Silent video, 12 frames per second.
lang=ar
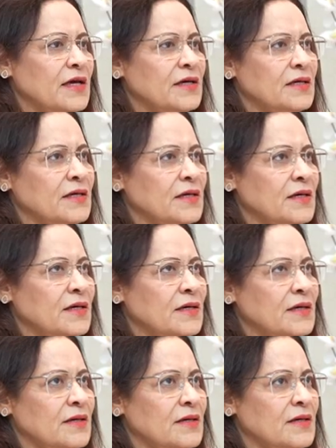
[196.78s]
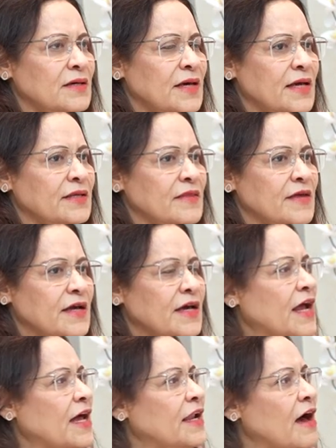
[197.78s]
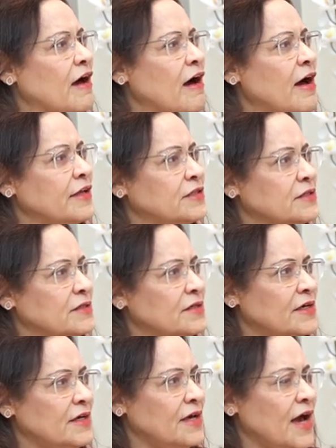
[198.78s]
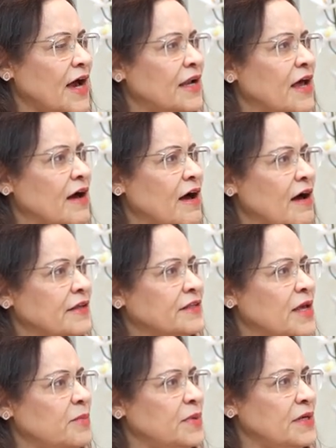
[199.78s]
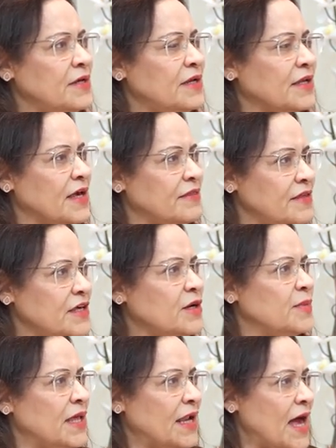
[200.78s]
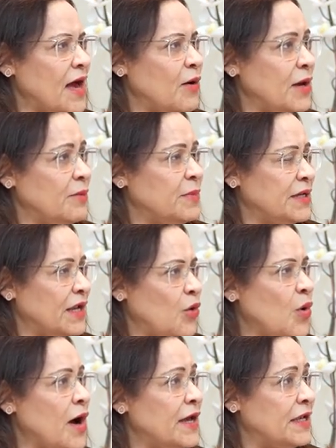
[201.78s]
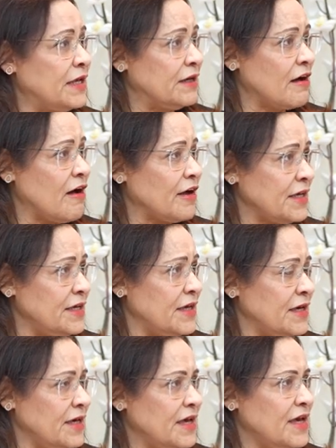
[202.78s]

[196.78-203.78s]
آه، أتذكر علاقات علاقاتنا بالكثير من من العوائل العراقية